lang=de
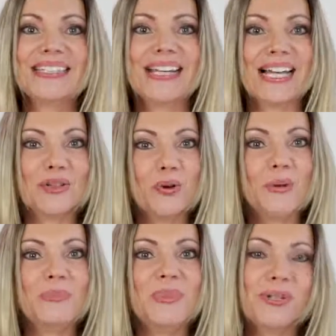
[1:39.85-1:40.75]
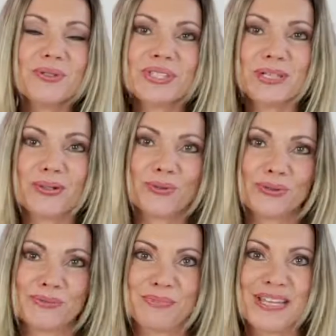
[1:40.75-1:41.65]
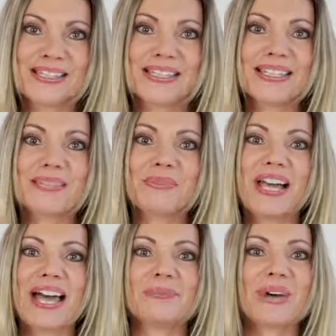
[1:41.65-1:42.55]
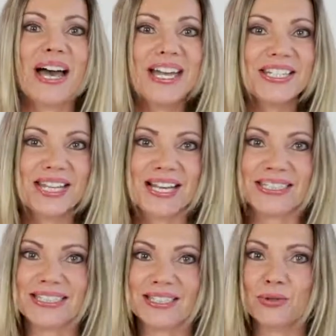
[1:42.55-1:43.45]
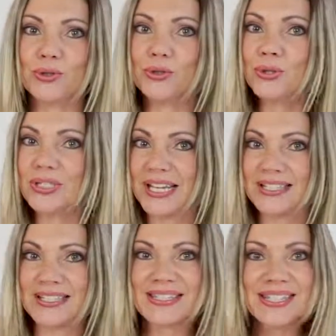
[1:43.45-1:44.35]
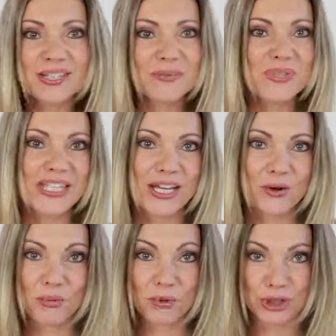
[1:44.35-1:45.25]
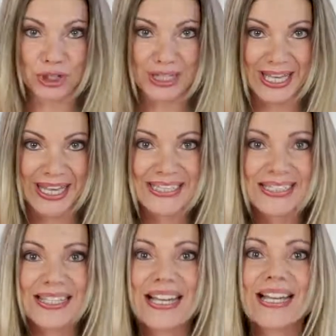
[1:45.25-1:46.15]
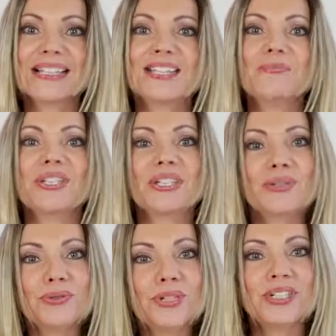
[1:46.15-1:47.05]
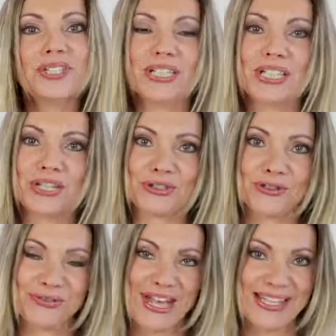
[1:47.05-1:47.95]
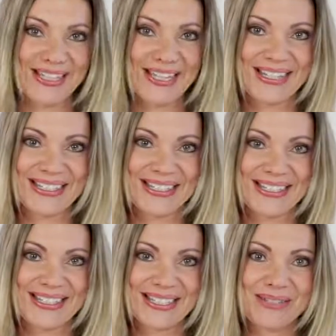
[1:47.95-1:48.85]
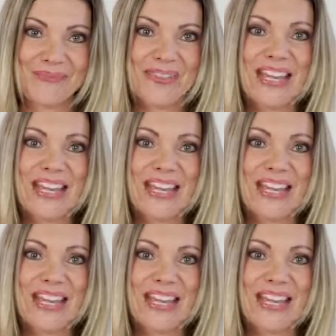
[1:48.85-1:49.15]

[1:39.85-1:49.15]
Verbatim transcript: Die Aloe Biocellulose Mask ist mit einem reichhaltigen und hydratisiertem Serum durchtränkt, das mit natürlichen Inhaltsstoffen angereichert ist.